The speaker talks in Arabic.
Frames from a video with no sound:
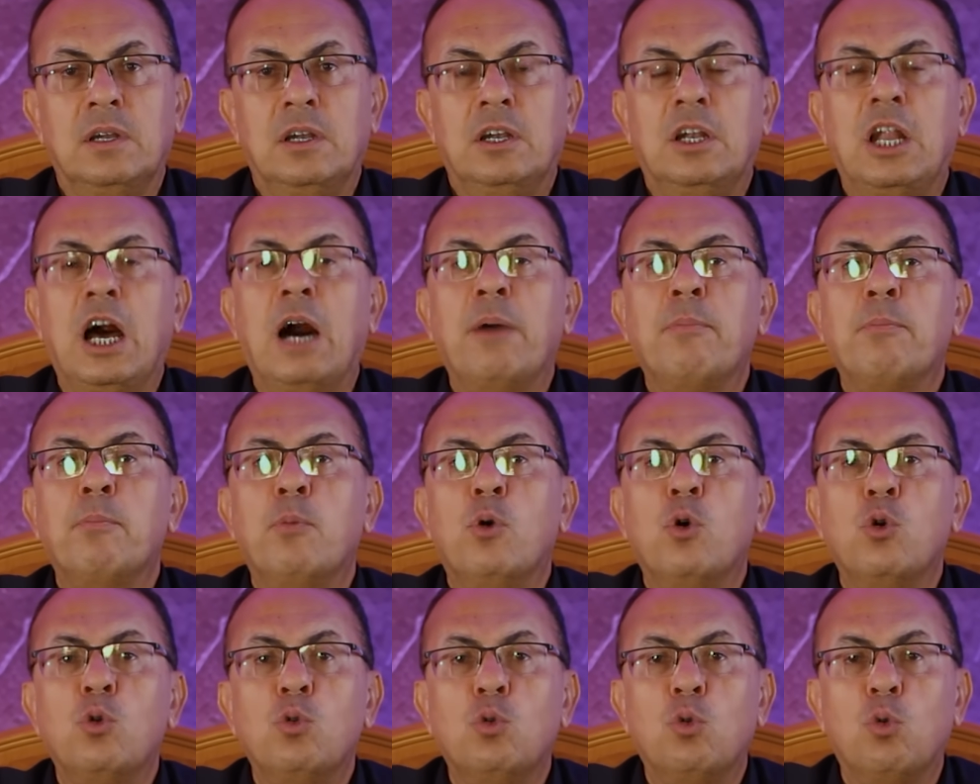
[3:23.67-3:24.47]
لا
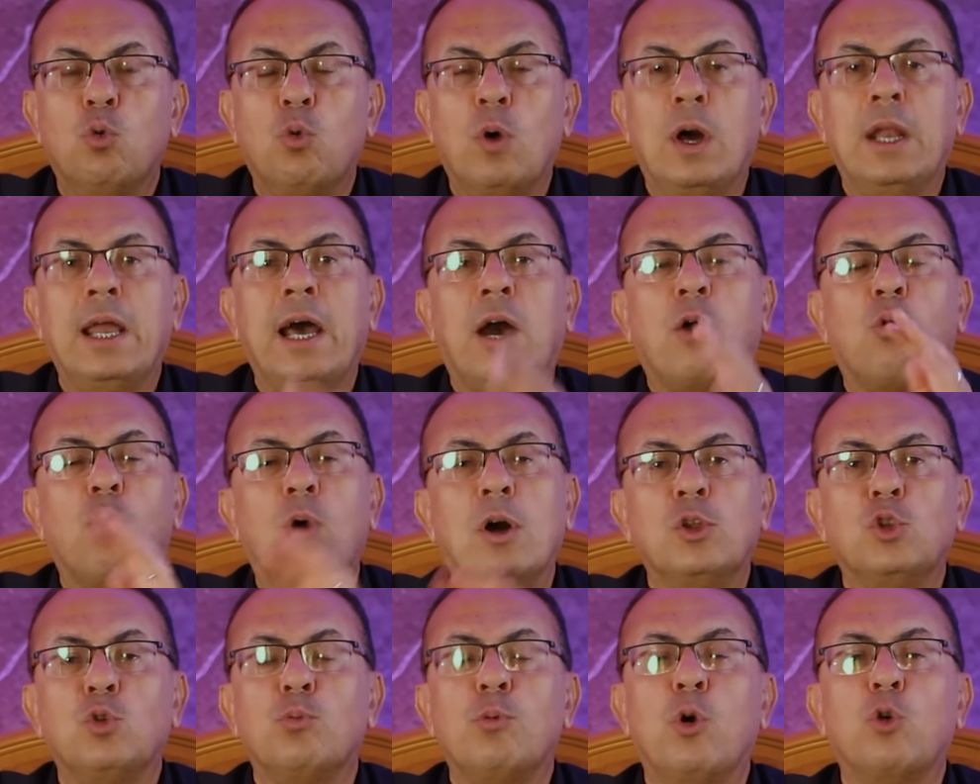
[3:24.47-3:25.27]
امه ولا
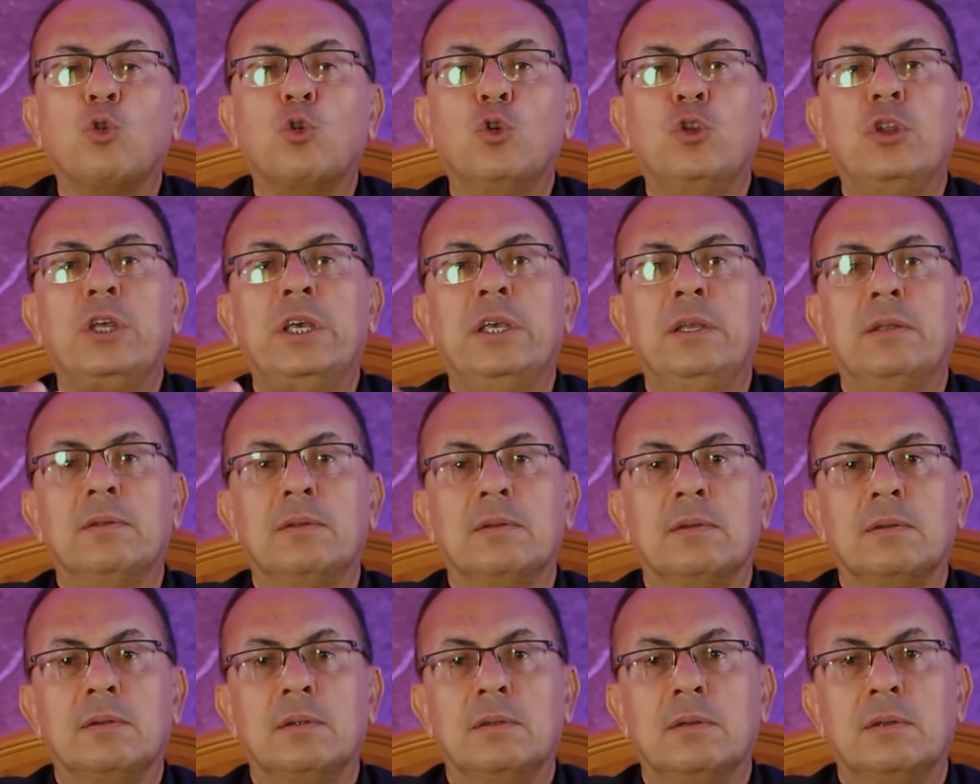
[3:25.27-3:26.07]
اخواته
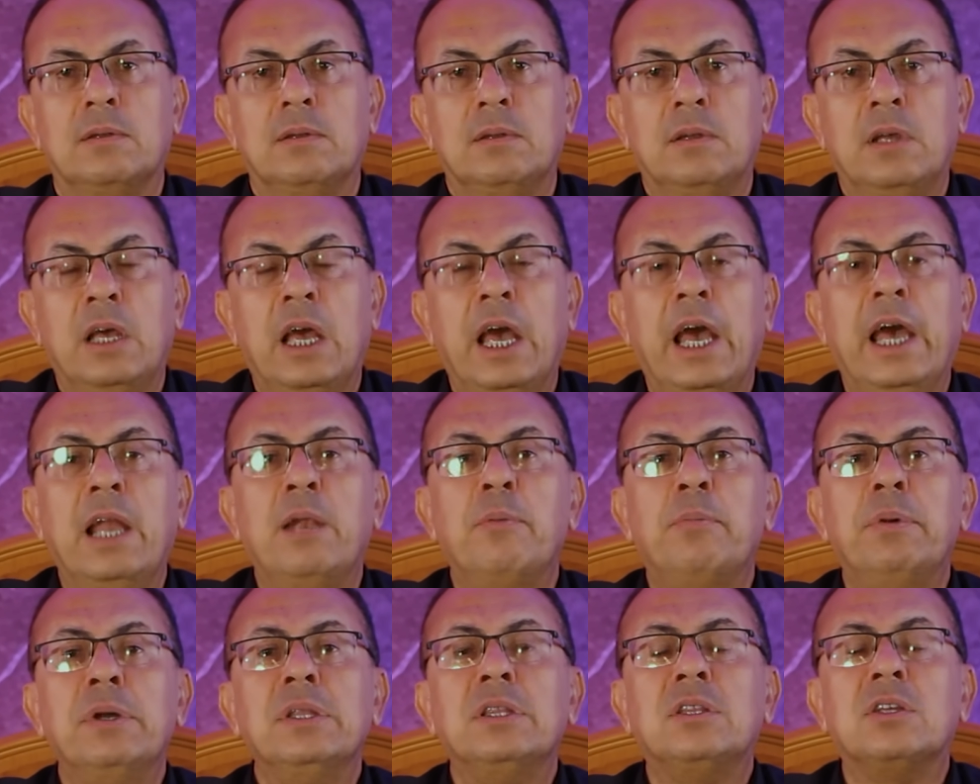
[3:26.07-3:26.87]
موجودين
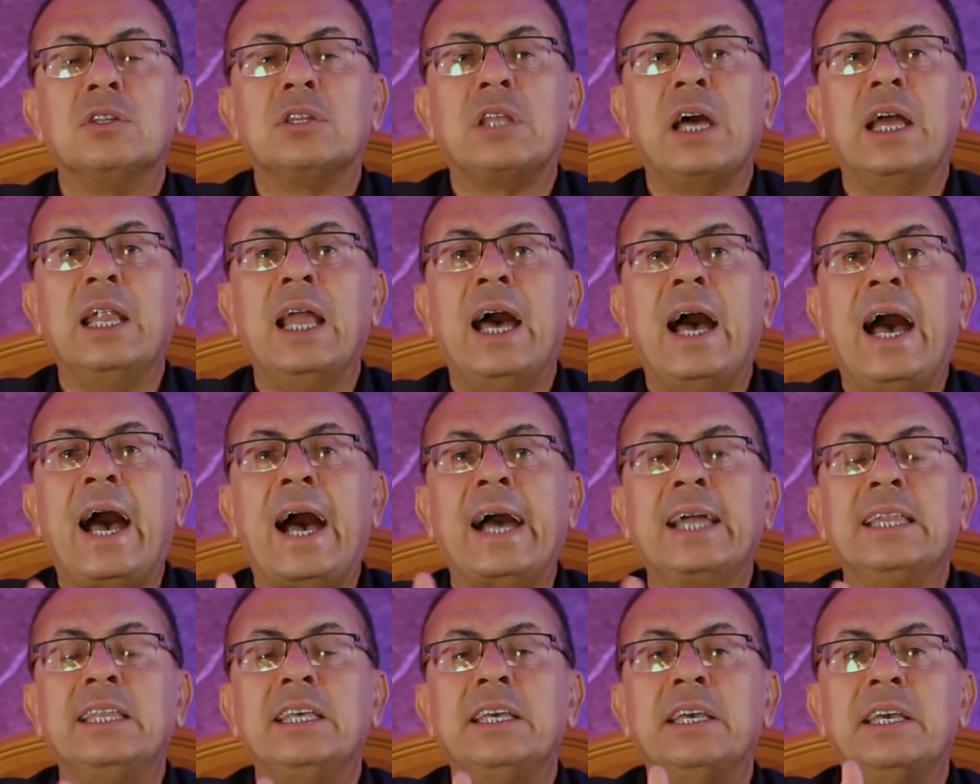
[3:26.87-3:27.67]
البنت طالعه
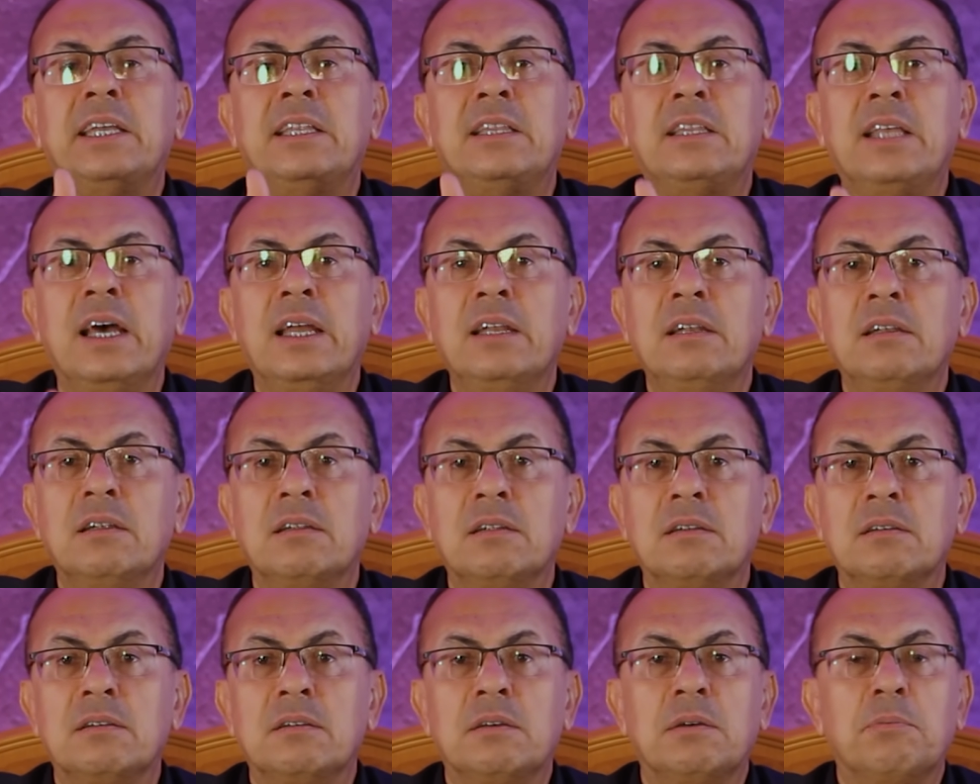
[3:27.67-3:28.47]
عادي
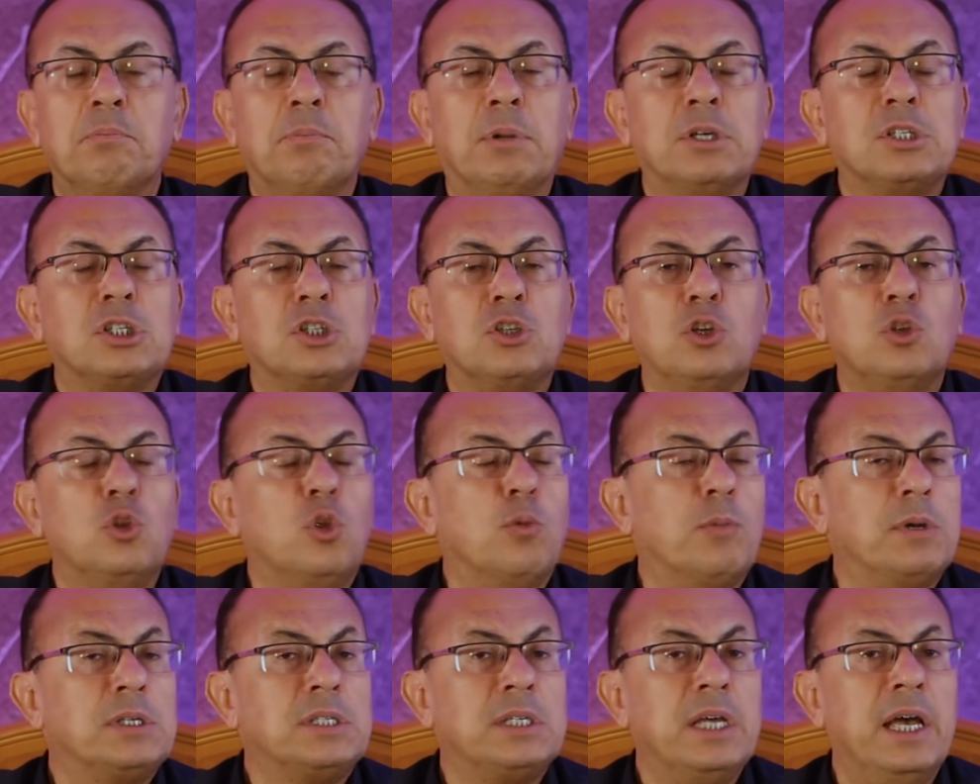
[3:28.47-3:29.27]
جدا بصت
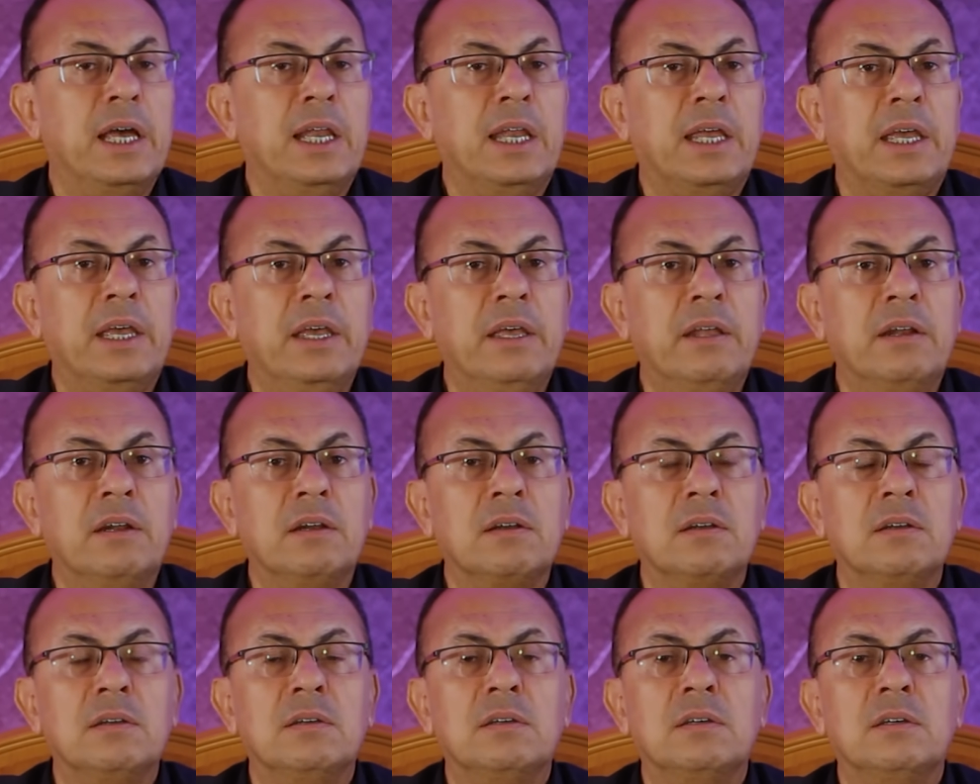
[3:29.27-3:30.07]
له مساء
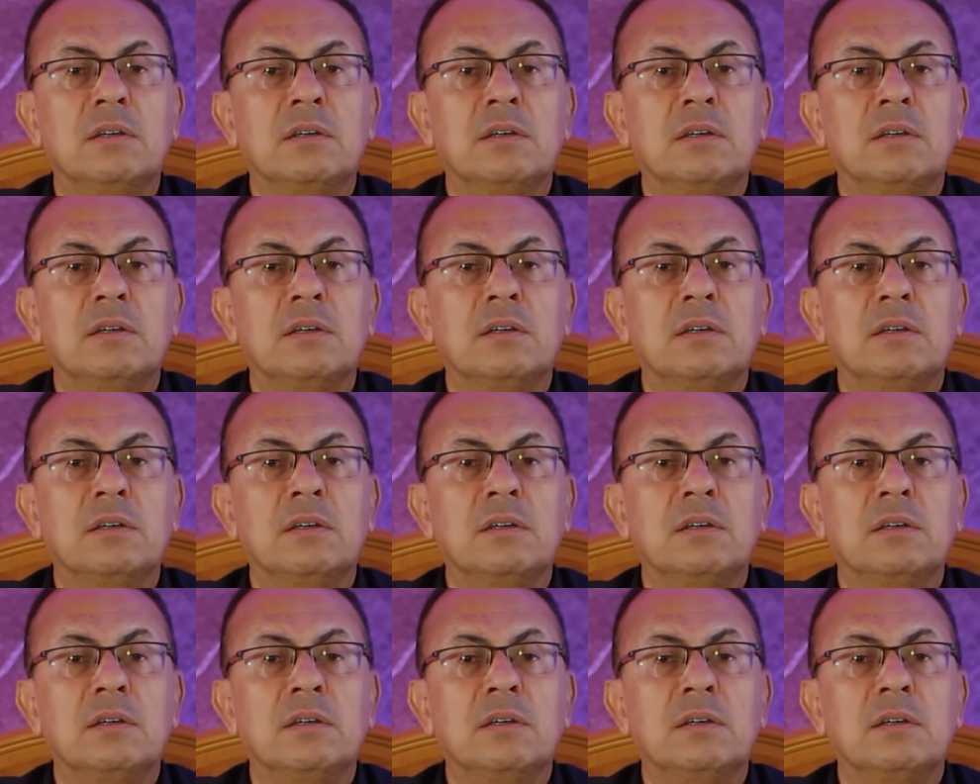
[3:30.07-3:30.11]
الخير